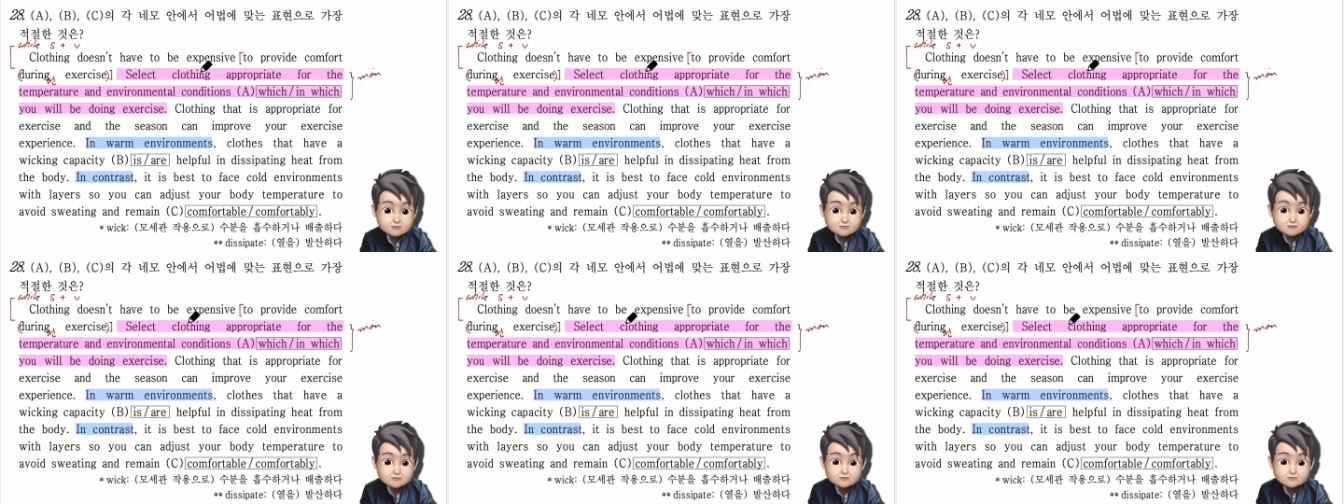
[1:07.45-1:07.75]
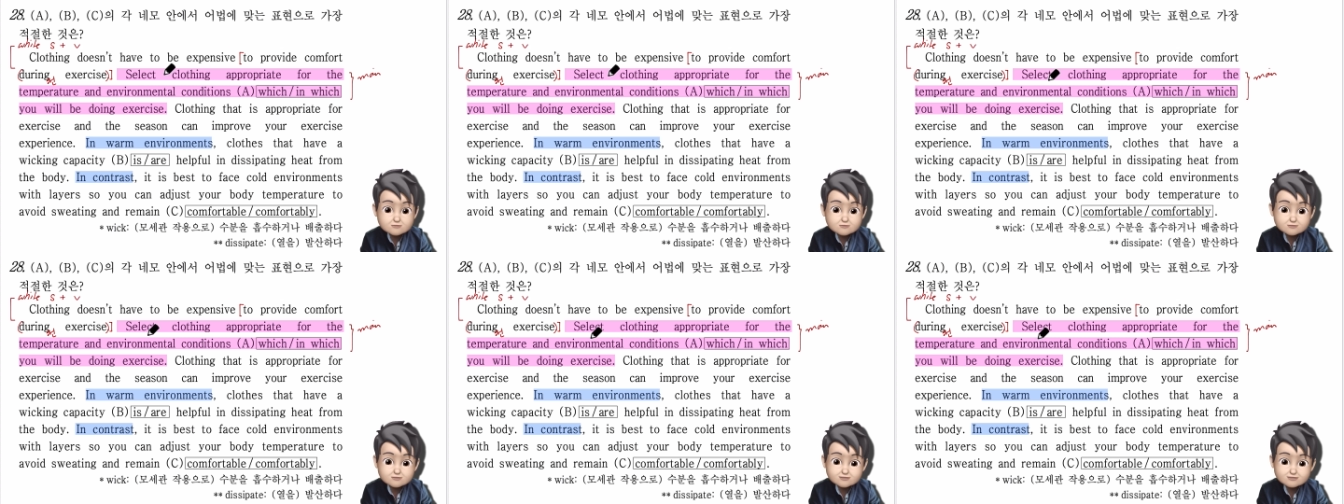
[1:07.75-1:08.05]

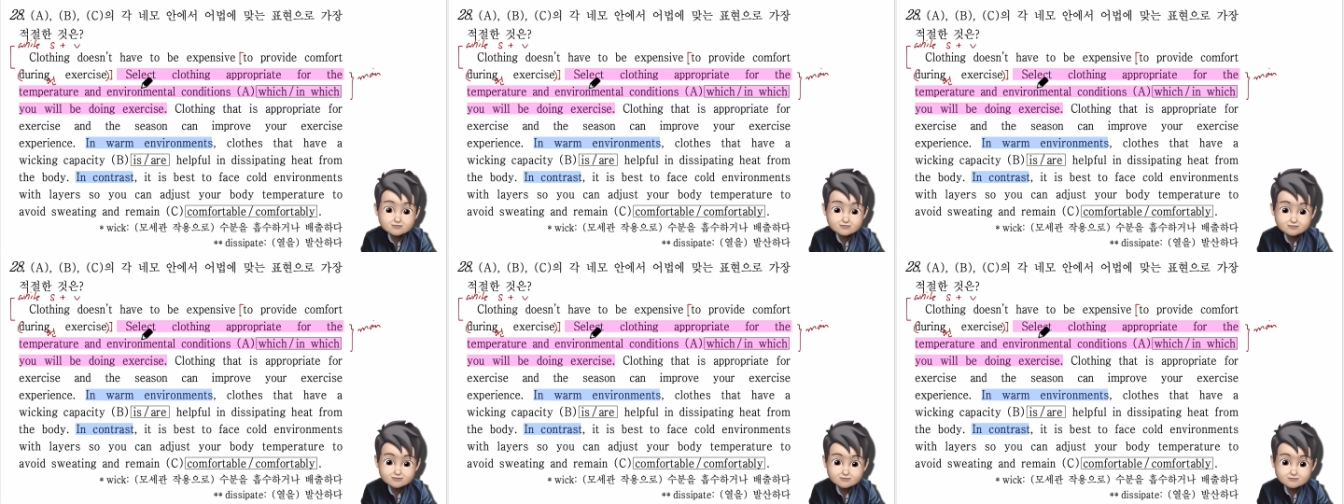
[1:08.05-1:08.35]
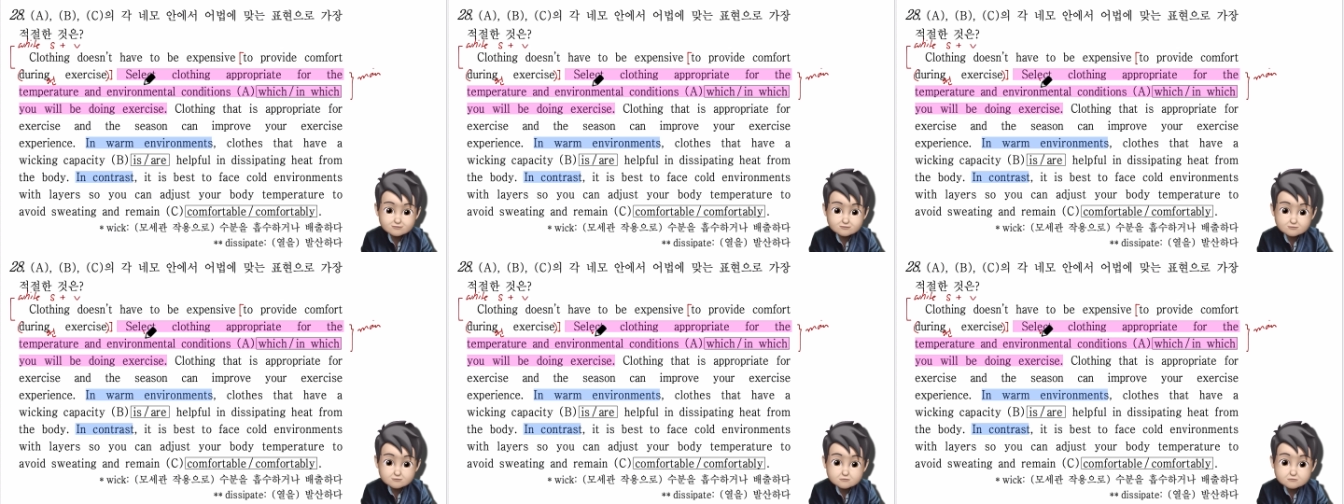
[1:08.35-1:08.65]
그래서
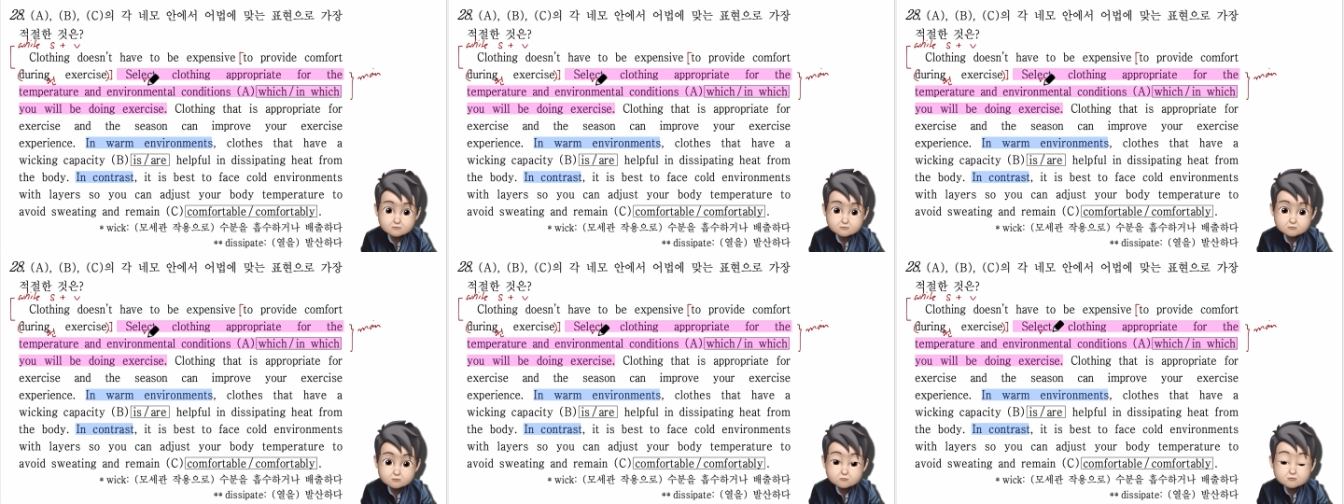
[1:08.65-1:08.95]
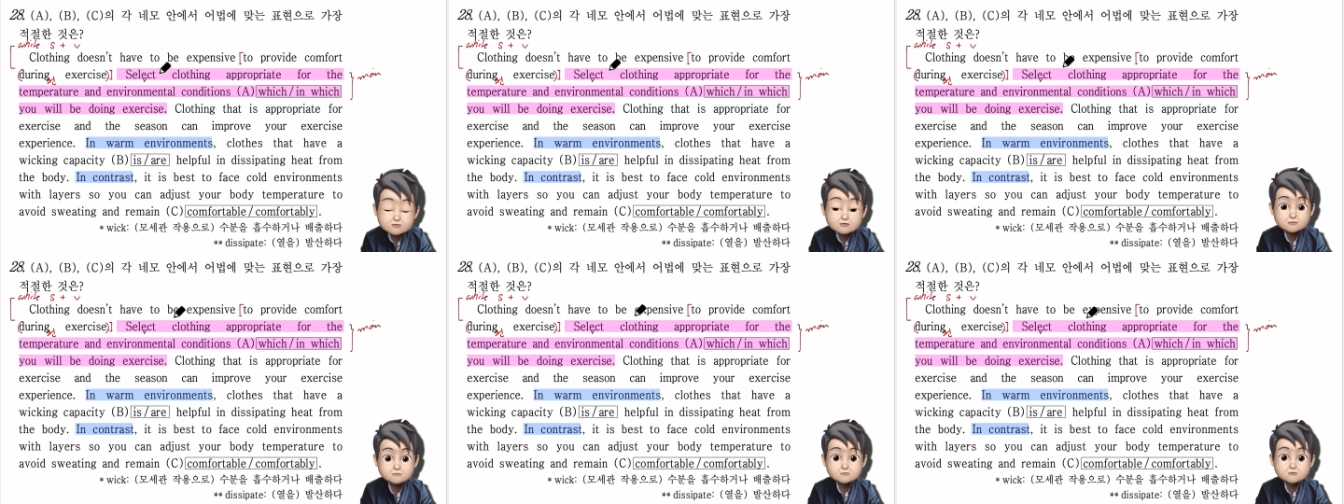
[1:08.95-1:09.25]
select 어
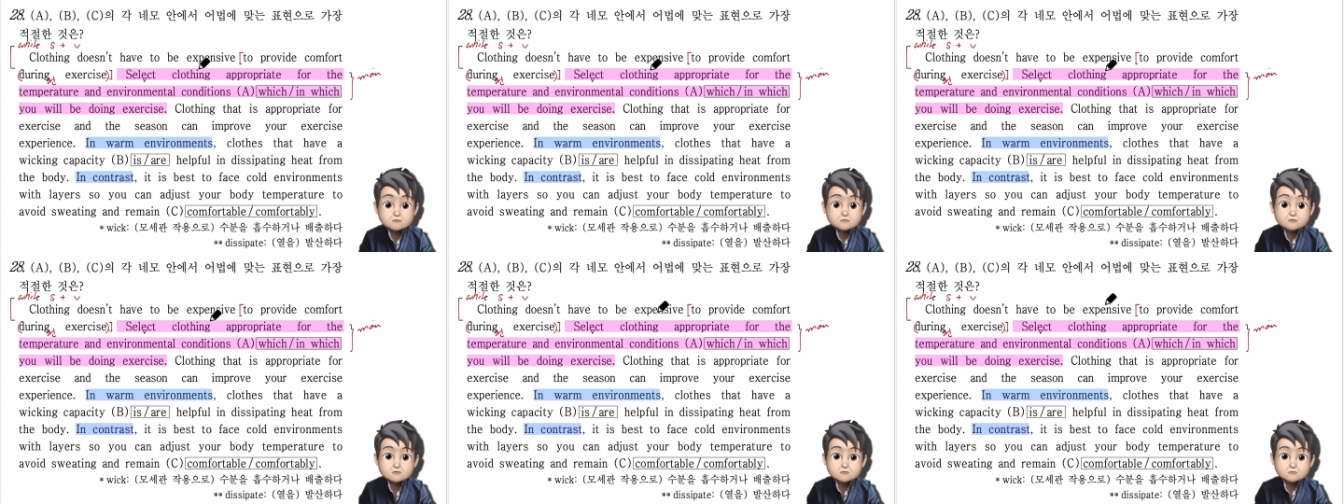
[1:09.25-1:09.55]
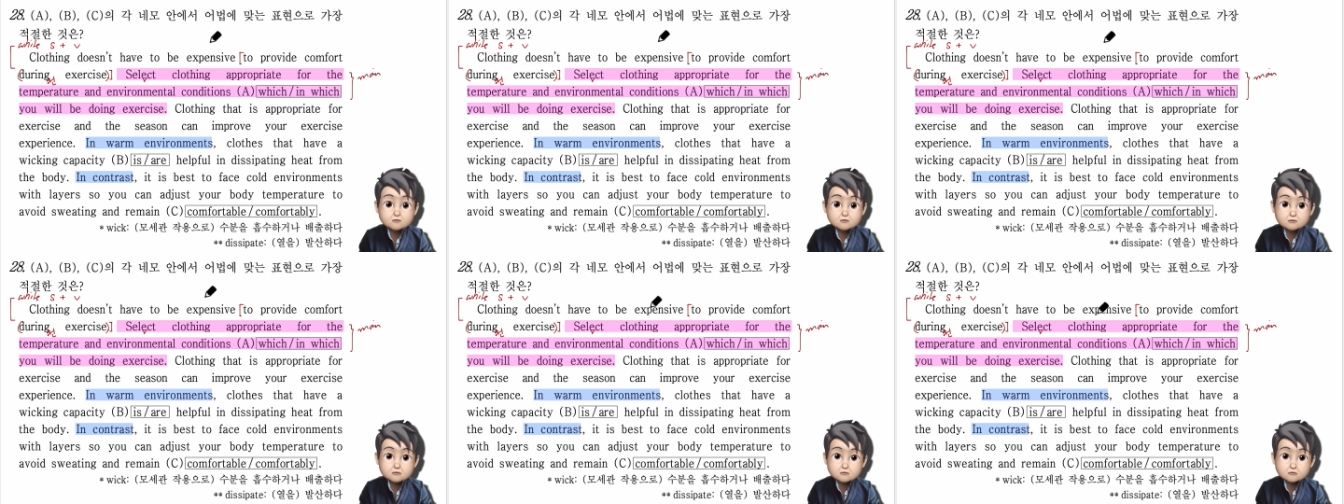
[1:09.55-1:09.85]
동사가 먼저
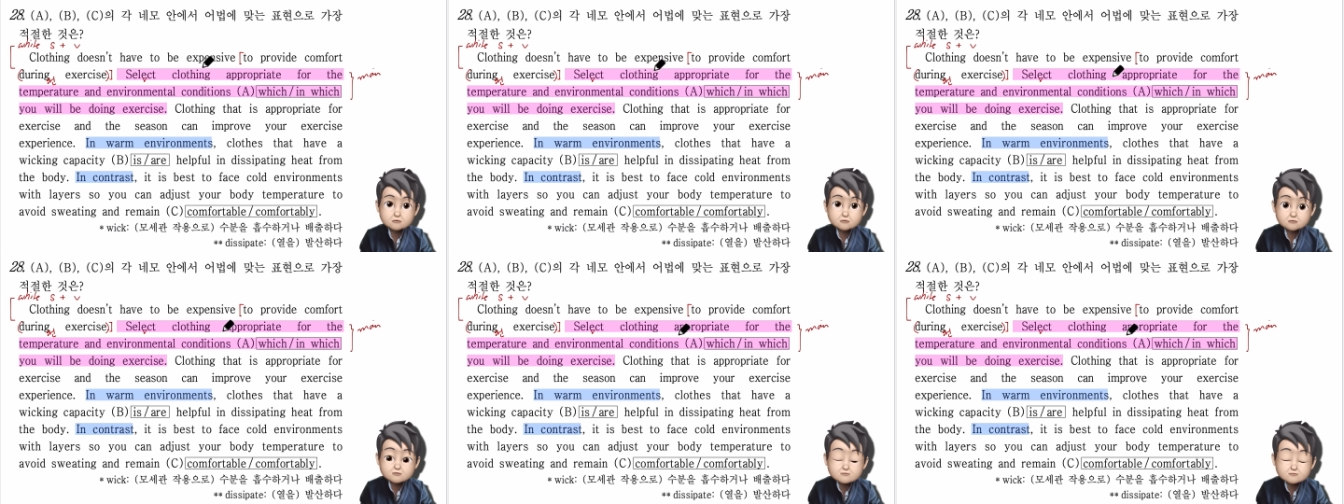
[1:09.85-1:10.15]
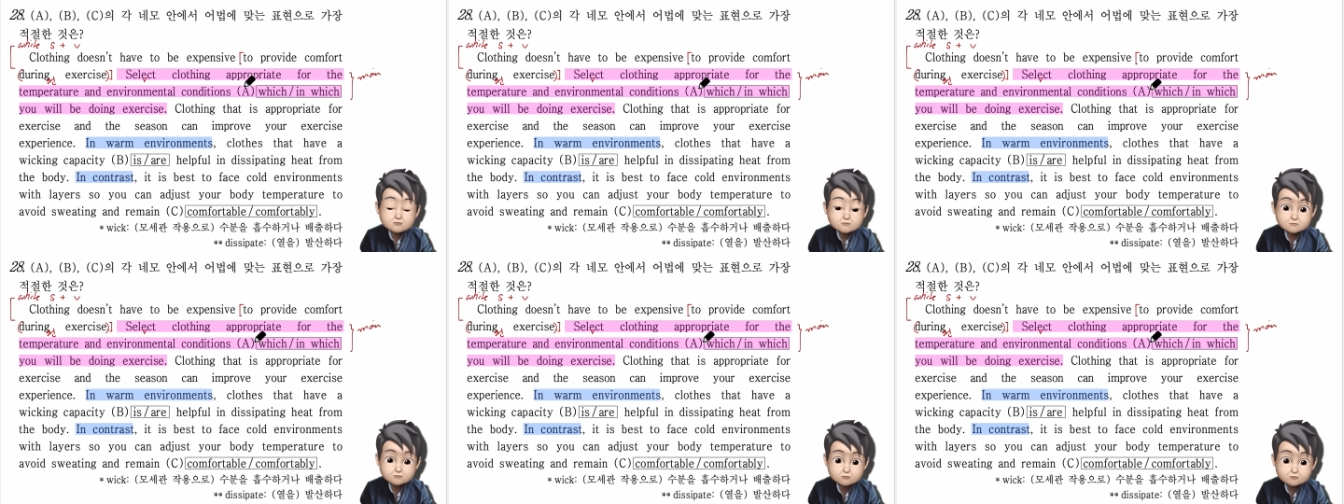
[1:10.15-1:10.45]
나오네. 이게
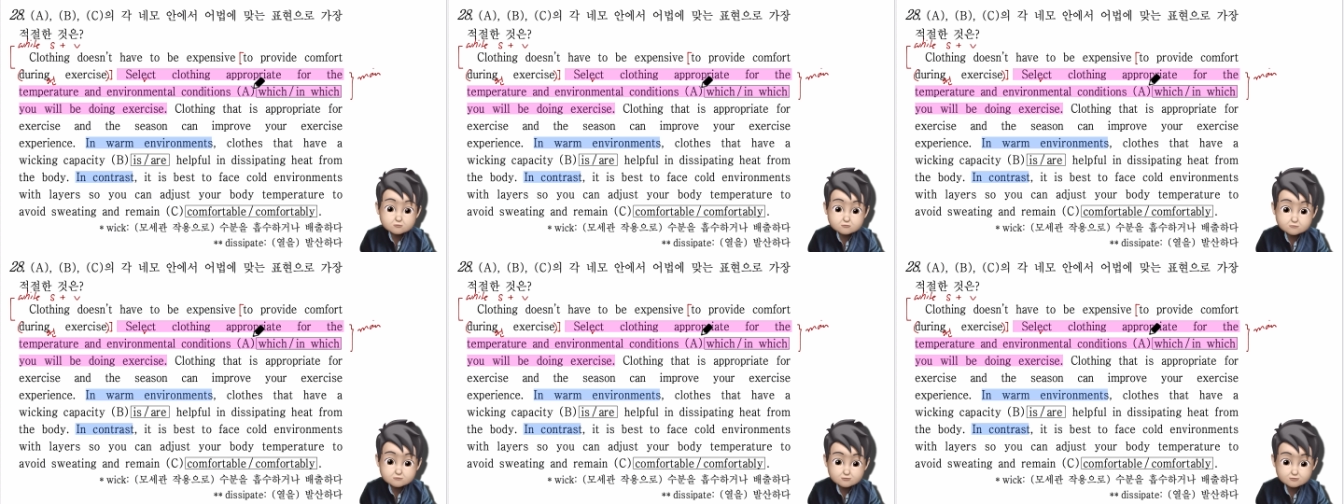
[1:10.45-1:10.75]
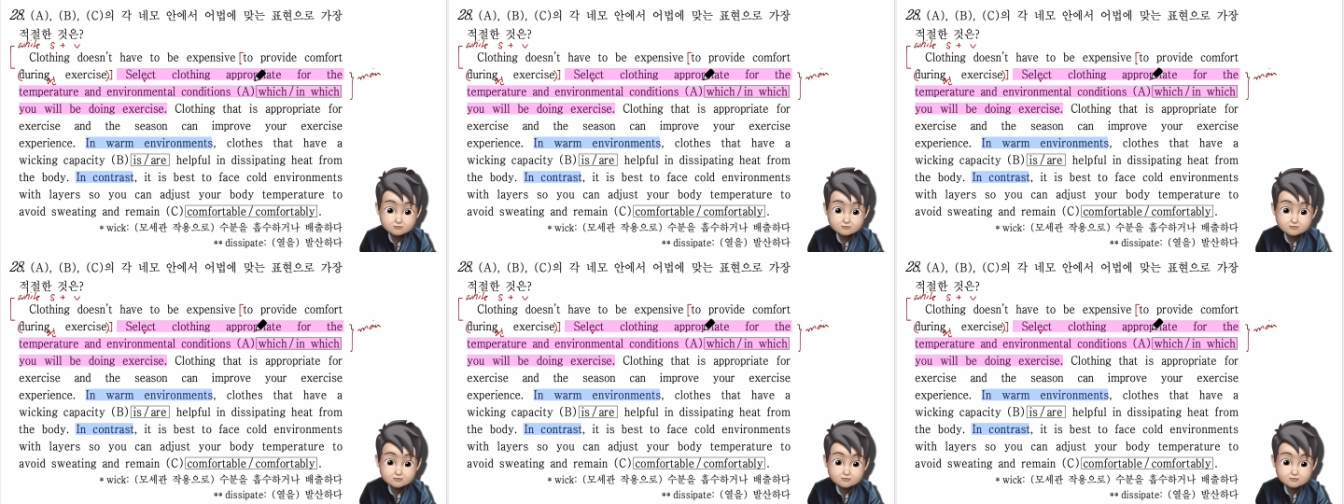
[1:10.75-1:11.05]
바로
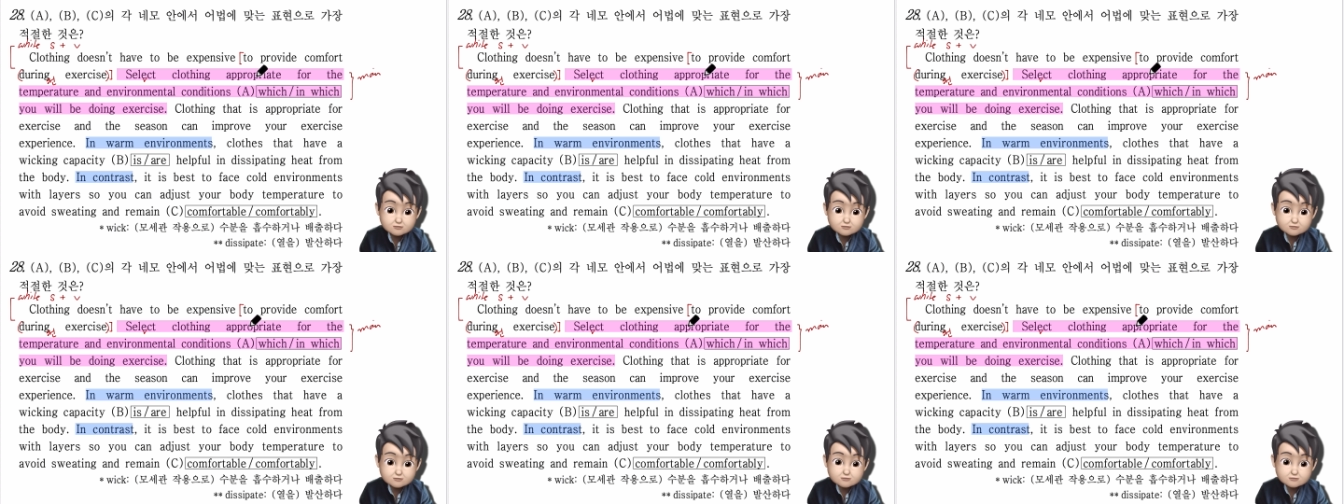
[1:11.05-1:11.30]
명령문이잖아.